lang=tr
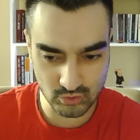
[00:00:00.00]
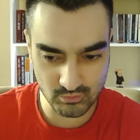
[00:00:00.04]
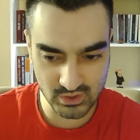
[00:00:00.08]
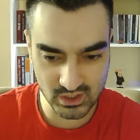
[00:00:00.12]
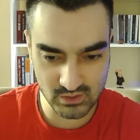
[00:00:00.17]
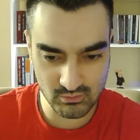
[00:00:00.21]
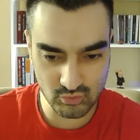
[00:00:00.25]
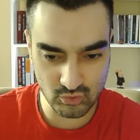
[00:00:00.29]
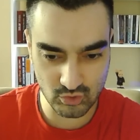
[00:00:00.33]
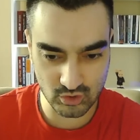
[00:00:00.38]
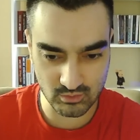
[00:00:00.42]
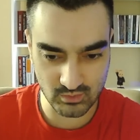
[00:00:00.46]

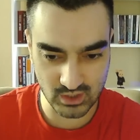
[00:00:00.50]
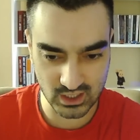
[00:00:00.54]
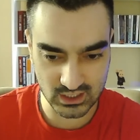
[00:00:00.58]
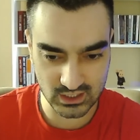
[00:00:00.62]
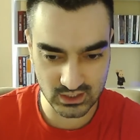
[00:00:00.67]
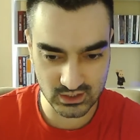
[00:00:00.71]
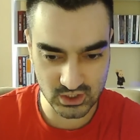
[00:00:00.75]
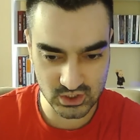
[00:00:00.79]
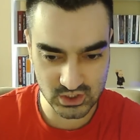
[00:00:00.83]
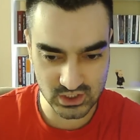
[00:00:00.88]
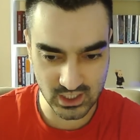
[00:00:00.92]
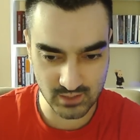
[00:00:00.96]
bilmiyorum
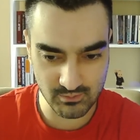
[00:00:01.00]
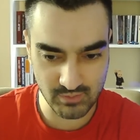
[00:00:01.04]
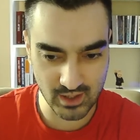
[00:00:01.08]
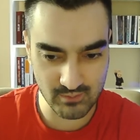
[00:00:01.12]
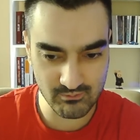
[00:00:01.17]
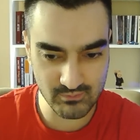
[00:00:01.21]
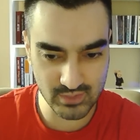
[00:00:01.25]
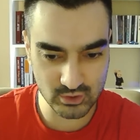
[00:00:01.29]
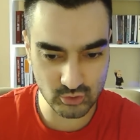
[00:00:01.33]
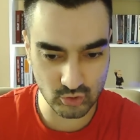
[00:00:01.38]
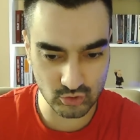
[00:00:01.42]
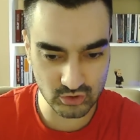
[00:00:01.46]
arkadaşlar.
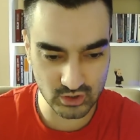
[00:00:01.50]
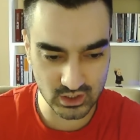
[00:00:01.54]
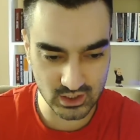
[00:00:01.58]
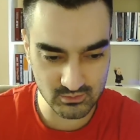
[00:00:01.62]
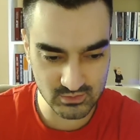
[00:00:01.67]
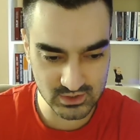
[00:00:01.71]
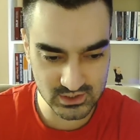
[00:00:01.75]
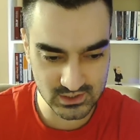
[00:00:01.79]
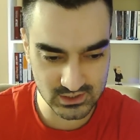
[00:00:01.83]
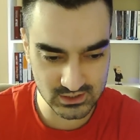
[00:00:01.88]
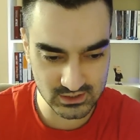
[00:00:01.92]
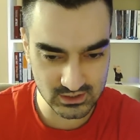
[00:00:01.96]
Pembe
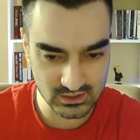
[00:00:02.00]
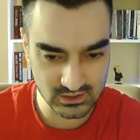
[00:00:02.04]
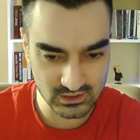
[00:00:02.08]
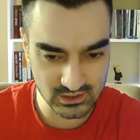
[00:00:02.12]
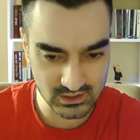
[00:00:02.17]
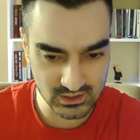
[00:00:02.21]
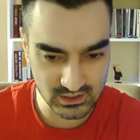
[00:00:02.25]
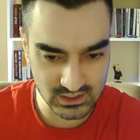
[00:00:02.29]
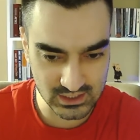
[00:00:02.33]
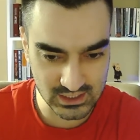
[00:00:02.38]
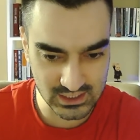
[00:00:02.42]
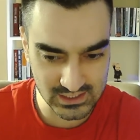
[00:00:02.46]
donlarımızı
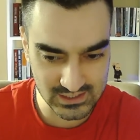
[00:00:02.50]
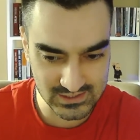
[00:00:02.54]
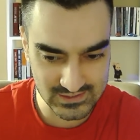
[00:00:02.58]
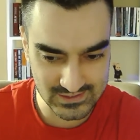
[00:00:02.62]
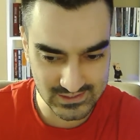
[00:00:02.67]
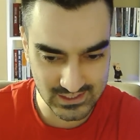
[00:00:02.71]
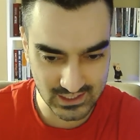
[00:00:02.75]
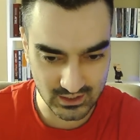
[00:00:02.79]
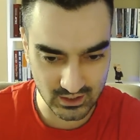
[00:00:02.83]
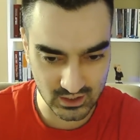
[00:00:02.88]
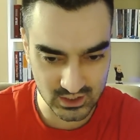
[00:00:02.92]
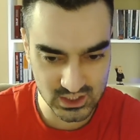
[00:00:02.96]

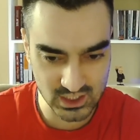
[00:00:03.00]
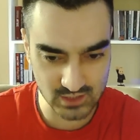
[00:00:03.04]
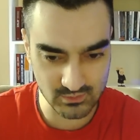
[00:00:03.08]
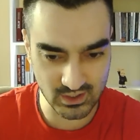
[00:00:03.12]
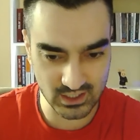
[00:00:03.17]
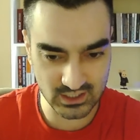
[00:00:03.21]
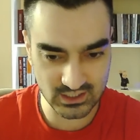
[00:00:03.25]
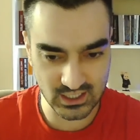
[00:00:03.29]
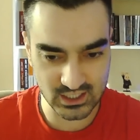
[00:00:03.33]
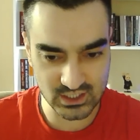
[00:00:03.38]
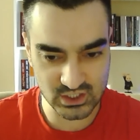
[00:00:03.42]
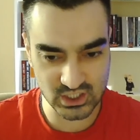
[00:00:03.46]
giyinsek
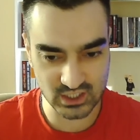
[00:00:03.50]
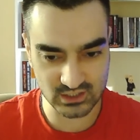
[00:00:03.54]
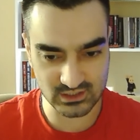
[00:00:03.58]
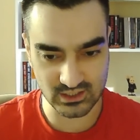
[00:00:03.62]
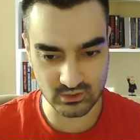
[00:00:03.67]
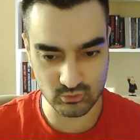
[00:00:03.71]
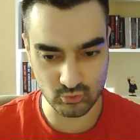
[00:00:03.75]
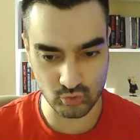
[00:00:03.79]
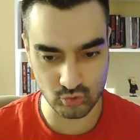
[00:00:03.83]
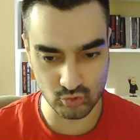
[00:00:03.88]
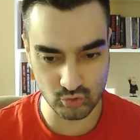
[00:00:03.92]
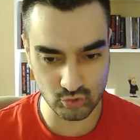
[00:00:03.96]
acaba
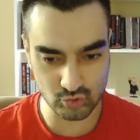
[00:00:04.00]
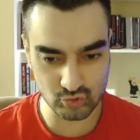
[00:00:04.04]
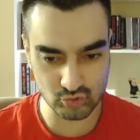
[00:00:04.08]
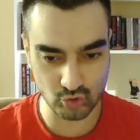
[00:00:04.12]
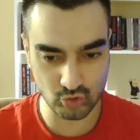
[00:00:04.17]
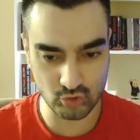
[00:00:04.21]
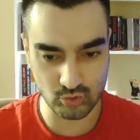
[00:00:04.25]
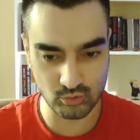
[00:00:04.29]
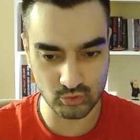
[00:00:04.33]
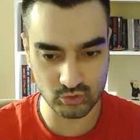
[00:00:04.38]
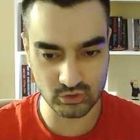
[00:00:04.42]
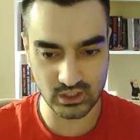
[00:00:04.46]
gerçekten kuyruk
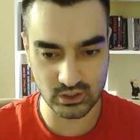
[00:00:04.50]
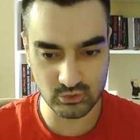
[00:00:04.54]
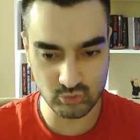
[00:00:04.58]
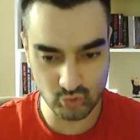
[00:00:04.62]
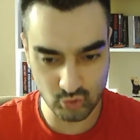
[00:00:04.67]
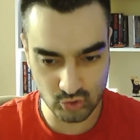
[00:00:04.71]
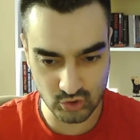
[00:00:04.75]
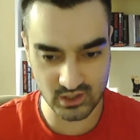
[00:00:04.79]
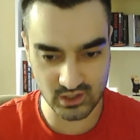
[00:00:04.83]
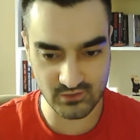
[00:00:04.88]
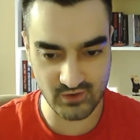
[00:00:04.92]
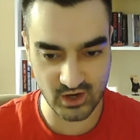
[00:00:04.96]
sokumundan
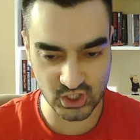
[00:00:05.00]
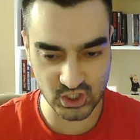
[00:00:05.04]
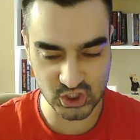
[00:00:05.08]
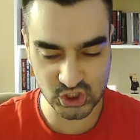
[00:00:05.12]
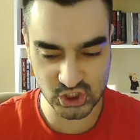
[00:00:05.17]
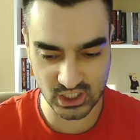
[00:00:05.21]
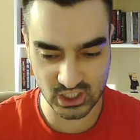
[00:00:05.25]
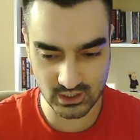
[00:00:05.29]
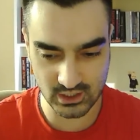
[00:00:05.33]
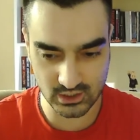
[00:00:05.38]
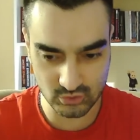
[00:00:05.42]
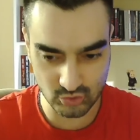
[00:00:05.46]
yukarı ve
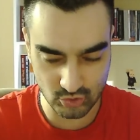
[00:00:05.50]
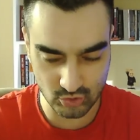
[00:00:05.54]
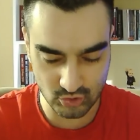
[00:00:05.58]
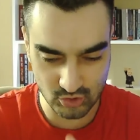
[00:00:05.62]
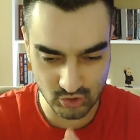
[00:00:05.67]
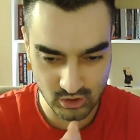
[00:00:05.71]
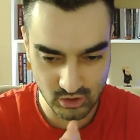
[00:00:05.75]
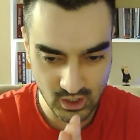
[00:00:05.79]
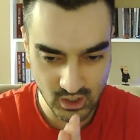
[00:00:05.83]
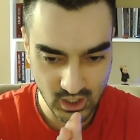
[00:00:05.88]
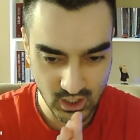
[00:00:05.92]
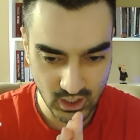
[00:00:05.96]
aşağıya
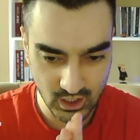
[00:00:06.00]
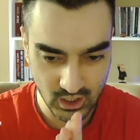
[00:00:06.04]
doğru